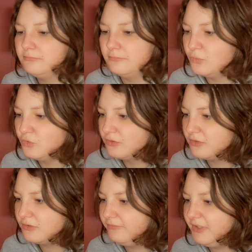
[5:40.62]
muss,
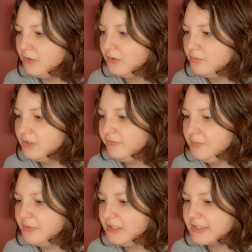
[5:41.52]
wie auch immer,
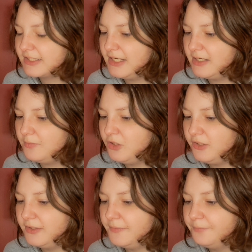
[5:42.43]
wie man das gerne
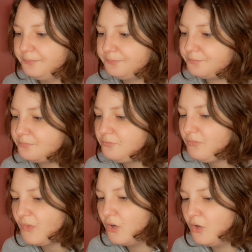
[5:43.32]
möchte.
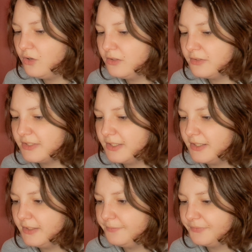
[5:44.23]
Und
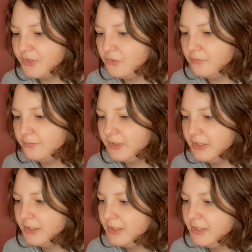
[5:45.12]
ähm, um
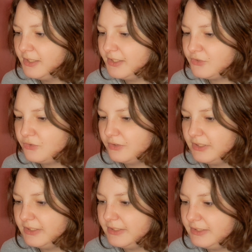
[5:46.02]

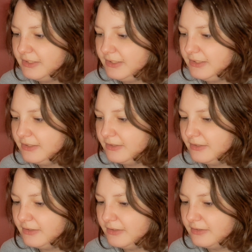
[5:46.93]
natürlich die
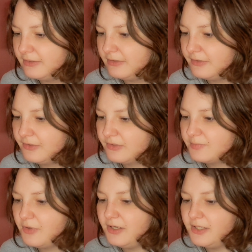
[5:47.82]
äh,
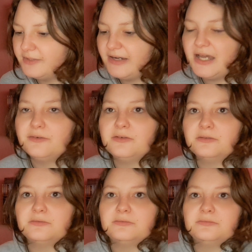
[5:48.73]

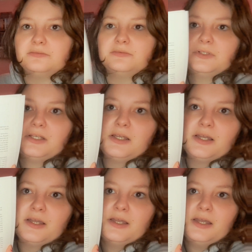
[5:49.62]
Spoilerwarnung,
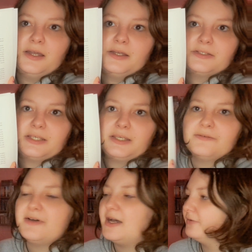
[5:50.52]
äh,
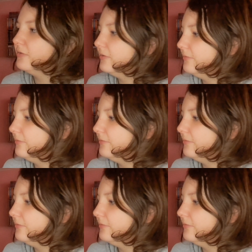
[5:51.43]
Triggerwarnung,